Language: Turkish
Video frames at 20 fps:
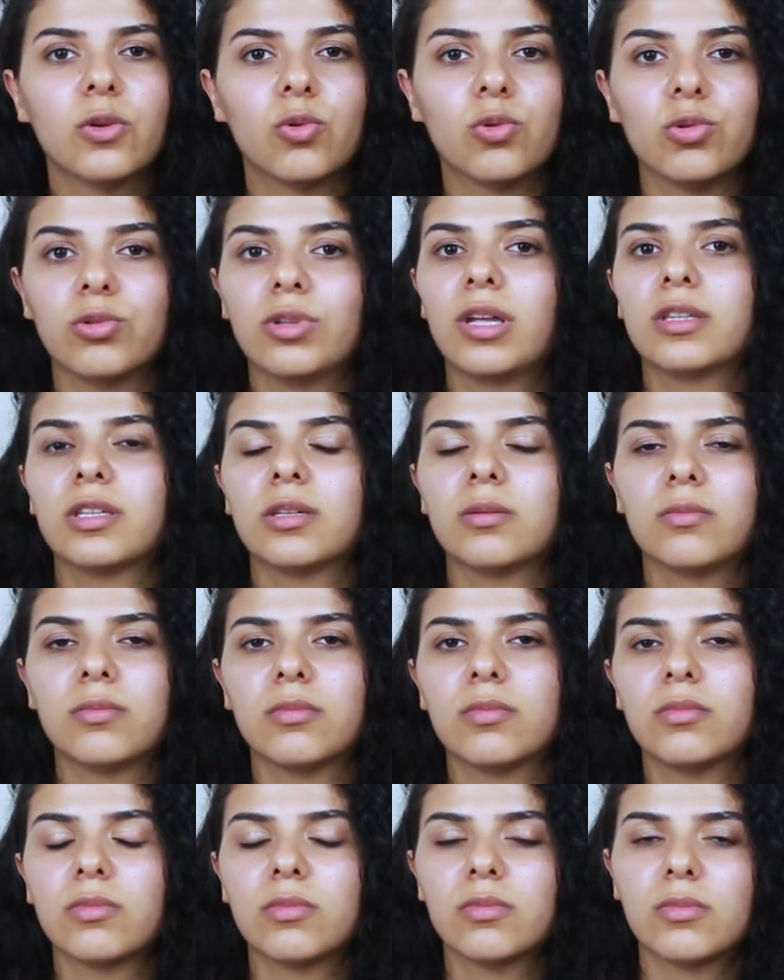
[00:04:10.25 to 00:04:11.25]

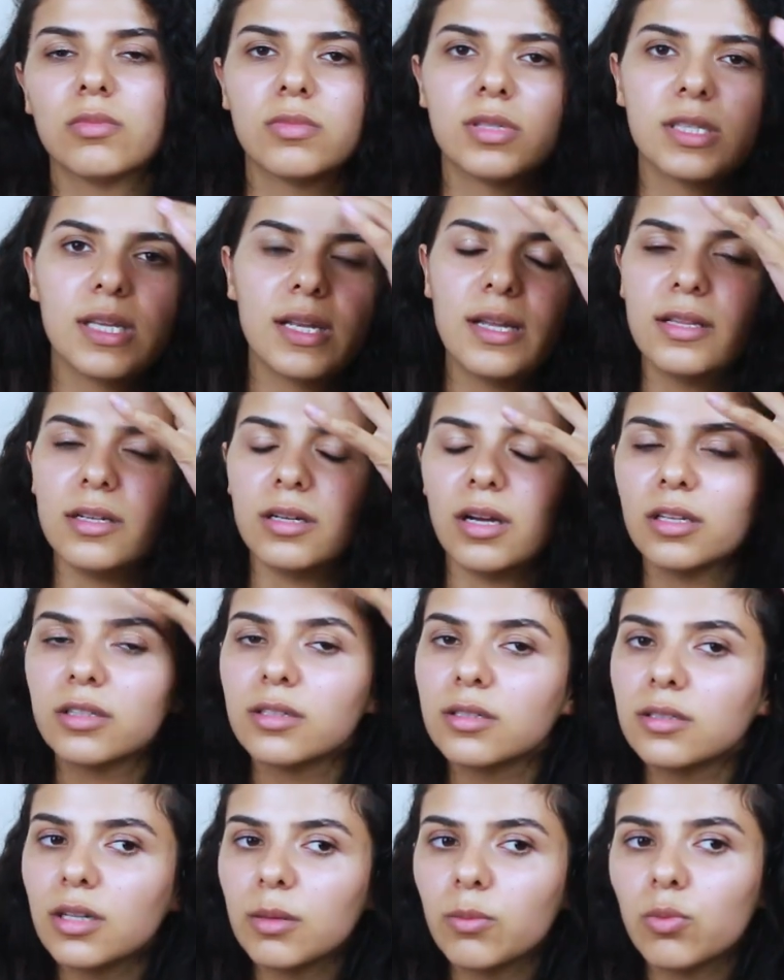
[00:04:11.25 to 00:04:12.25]
Kullandığım seneleri
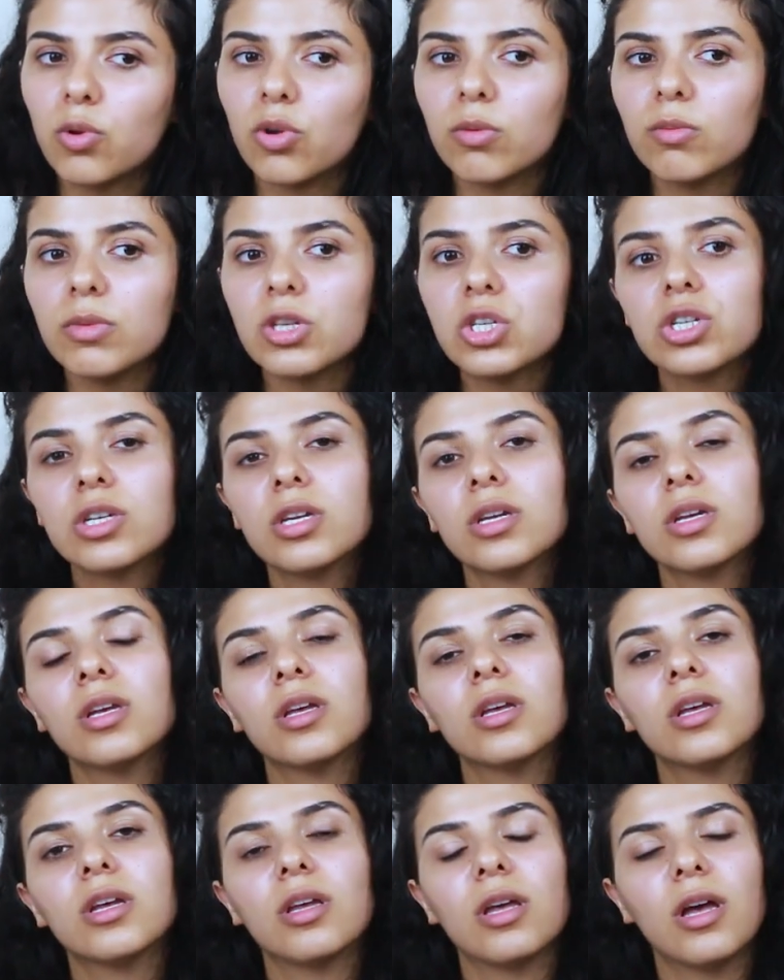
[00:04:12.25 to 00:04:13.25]
hatırlamıyorum hiç.
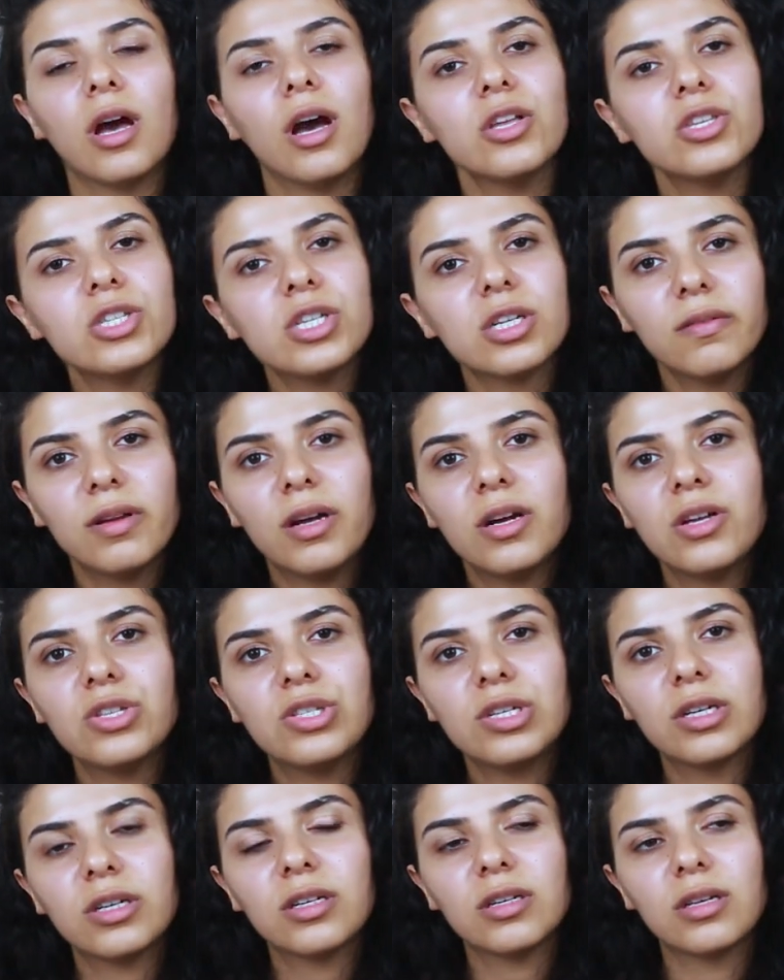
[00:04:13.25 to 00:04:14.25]
E, ancak ve
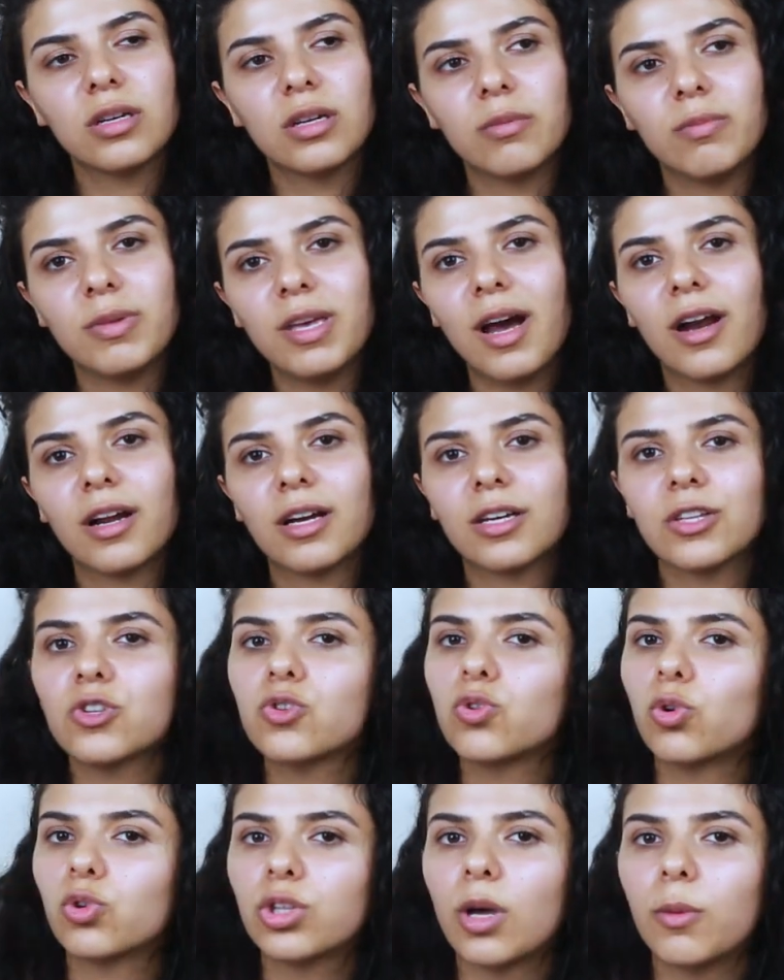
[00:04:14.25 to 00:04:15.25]
ancak e, bir
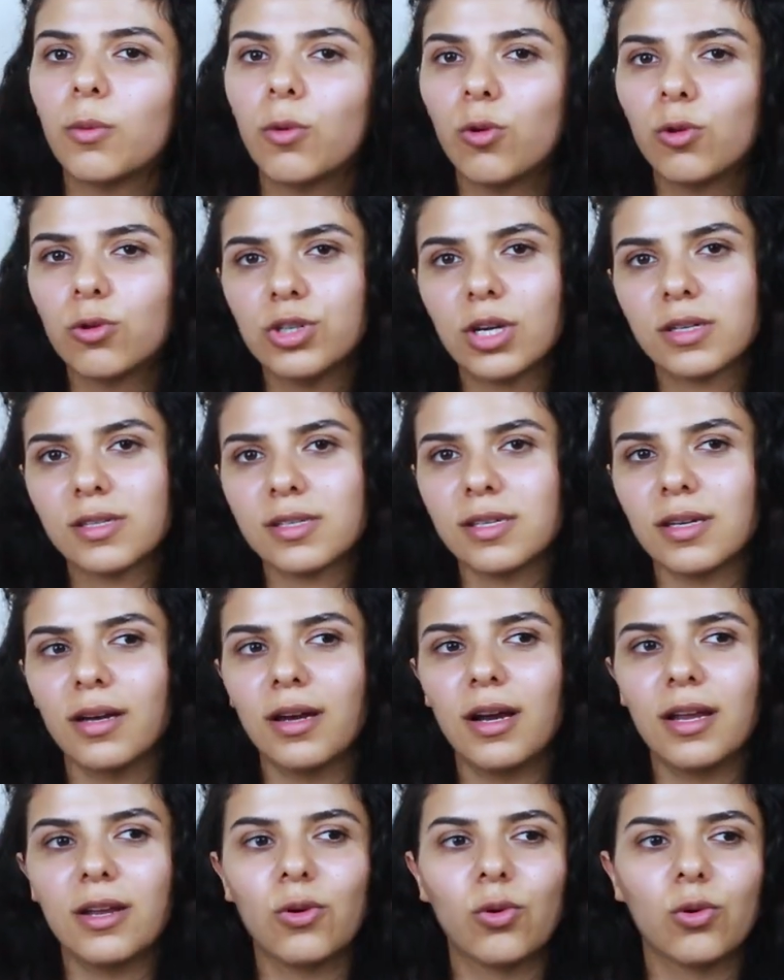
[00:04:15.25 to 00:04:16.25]
arkadaş ortamı
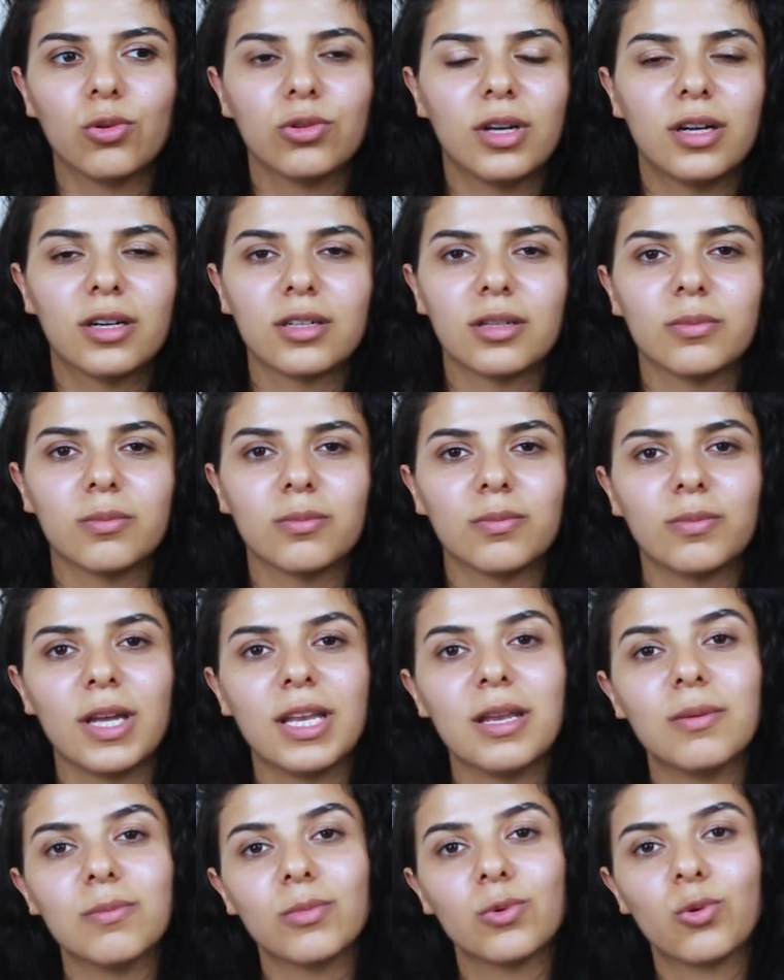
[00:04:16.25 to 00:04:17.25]
olacaksa hani onlar
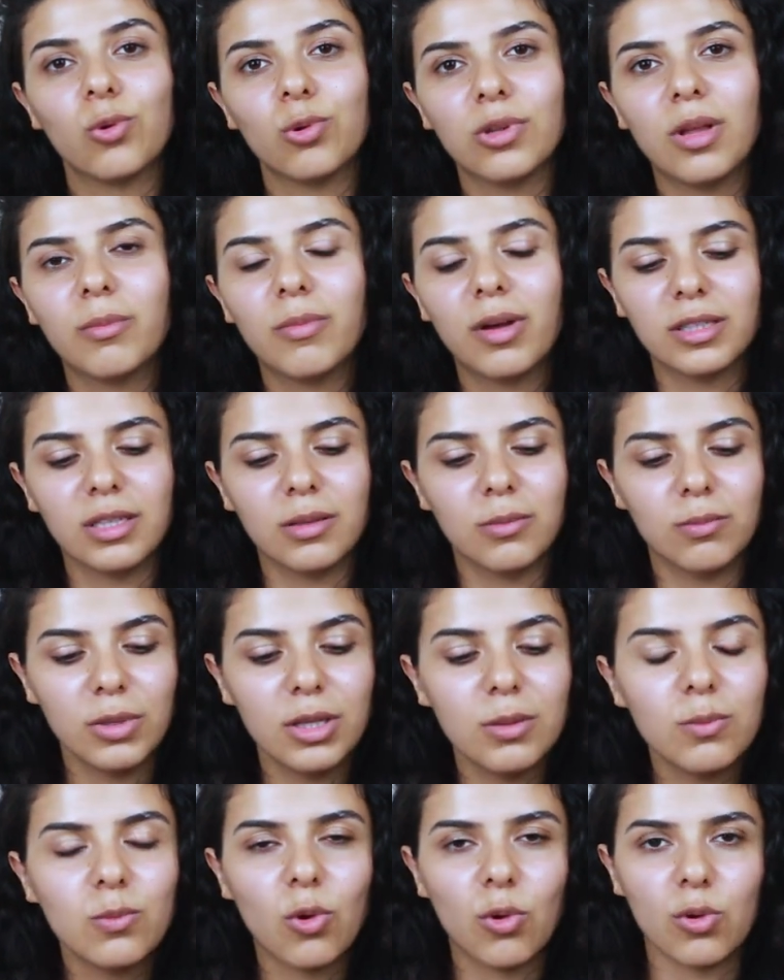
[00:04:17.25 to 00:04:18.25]
benim kullanmadığımı
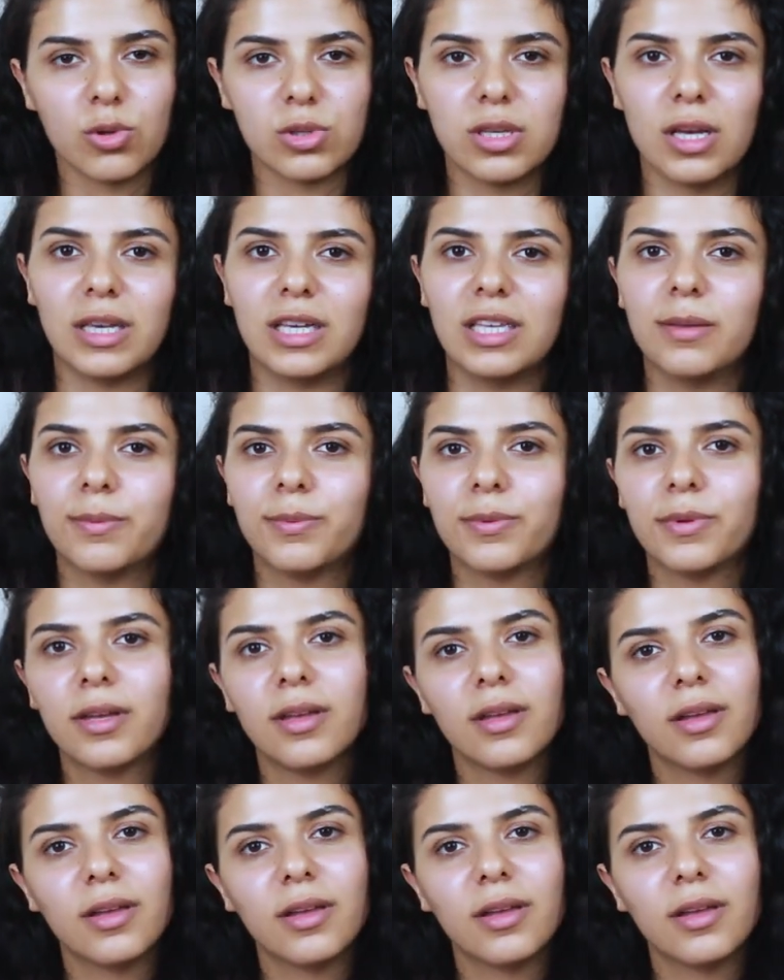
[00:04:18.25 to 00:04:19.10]
bilmiyorsa gidip